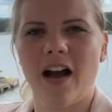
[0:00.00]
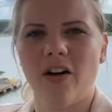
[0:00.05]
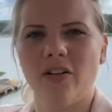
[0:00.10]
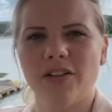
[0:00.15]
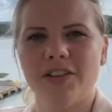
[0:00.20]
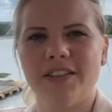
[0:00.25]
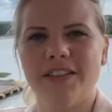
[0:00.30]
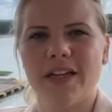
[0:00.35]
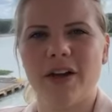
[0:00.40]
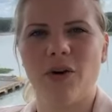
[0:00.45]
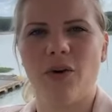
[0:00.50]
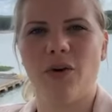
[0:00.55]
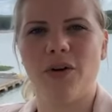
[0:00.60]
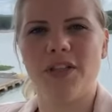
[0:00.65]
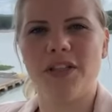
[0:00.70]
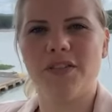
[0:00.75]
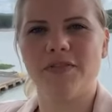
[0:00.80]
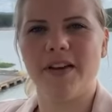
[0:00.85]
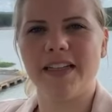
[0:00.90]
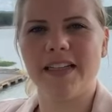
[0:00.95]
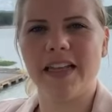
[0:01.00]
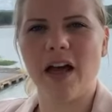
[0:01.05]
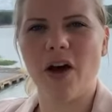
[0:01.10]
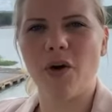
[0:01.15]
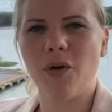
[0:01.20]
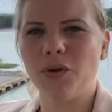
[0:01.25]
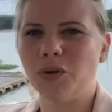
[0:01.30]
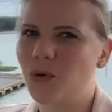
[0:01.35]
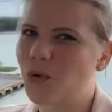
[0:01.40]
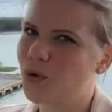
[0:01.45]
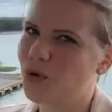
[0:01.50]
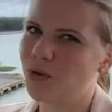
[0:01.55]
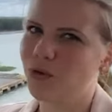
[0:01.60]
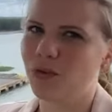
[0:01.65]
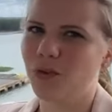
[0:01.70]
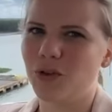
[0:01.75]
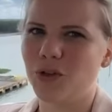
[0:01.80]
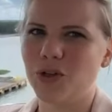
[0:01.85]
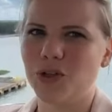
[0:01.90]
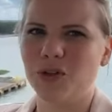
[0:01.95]
aus der Kreuzfahrt Lounge und
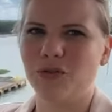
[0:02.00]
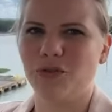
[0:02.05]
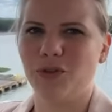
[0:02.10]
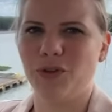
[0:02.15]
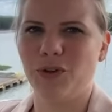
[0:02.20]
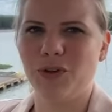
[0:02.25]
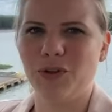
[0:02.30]
für Schiffe